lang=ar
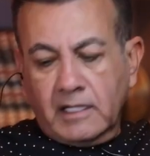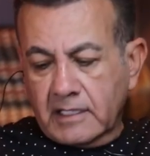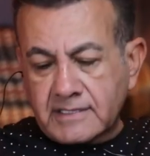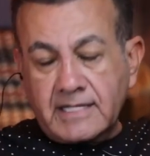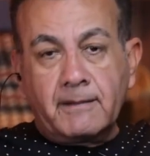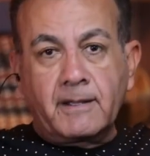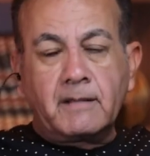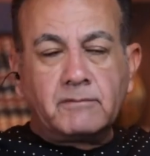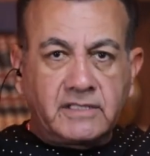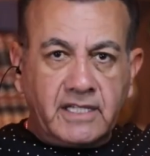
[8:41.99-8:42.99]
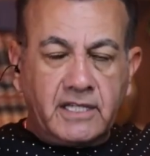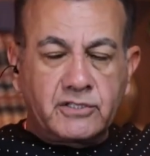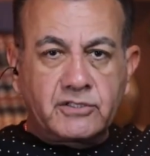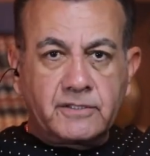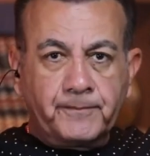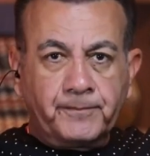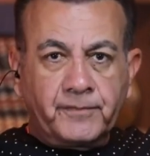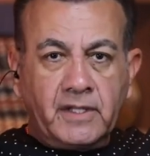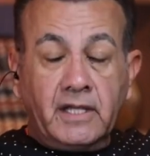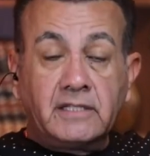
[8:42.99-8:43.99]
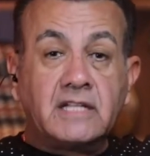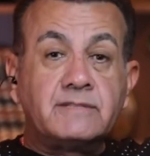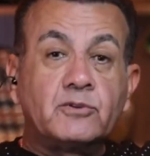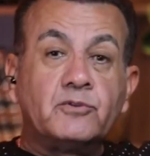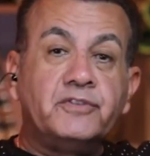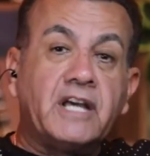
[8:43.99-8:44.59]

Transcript: لسه انا ما كملتهاش ان لازم يكون في